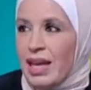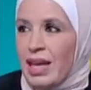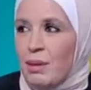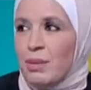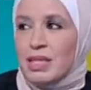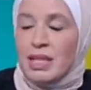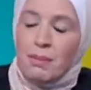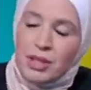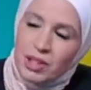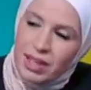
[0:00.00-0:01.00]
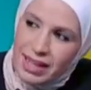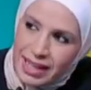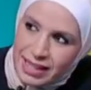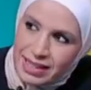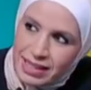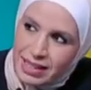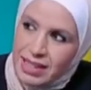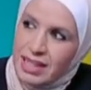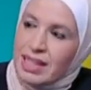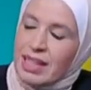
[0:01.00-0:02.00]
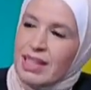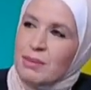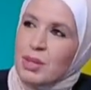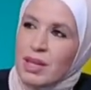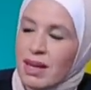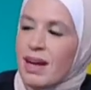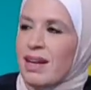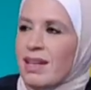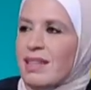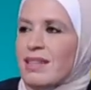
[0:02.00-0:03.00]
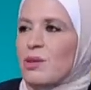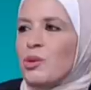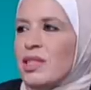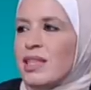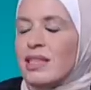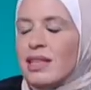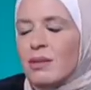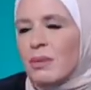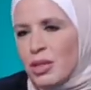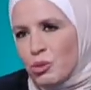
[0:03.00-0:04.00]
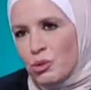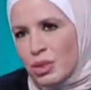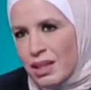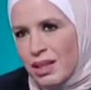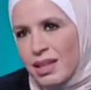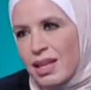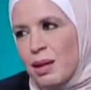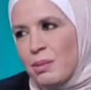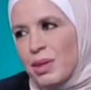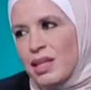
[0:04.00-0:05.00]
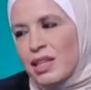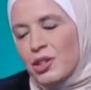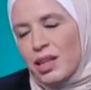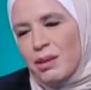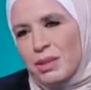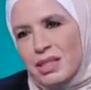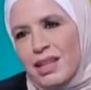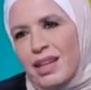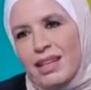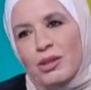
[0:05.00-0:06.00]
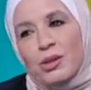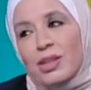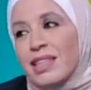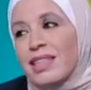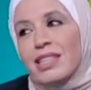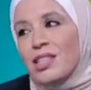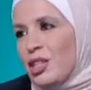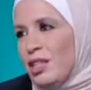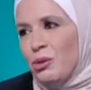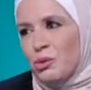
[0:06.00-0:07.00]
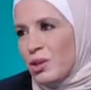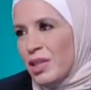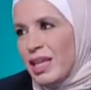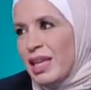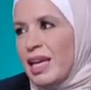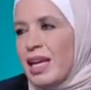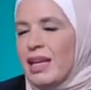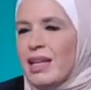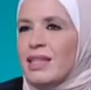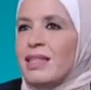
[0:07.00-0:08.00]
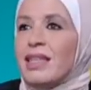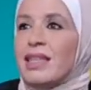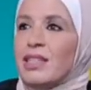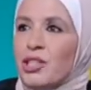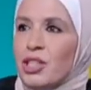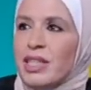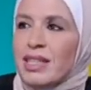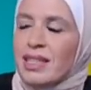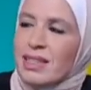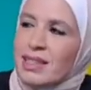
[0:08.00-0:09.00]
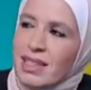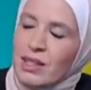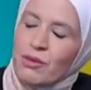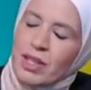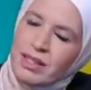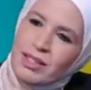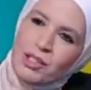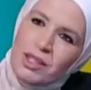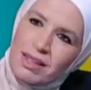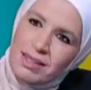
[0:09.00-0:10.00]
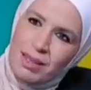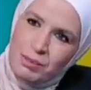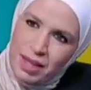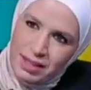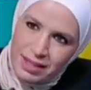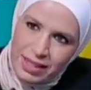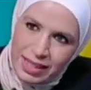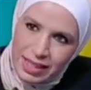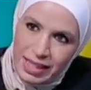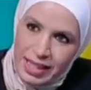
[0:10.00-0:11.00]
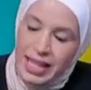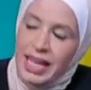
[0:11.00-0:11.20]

آه، بس لما اشتغلت آه، بصراحة كنت كتير محظوظة بإني أشتغل بالزراعة لأنه كتير إشي حلو مم. آه، كتير إشي تعرفي قديش الأرض عم تعطيكي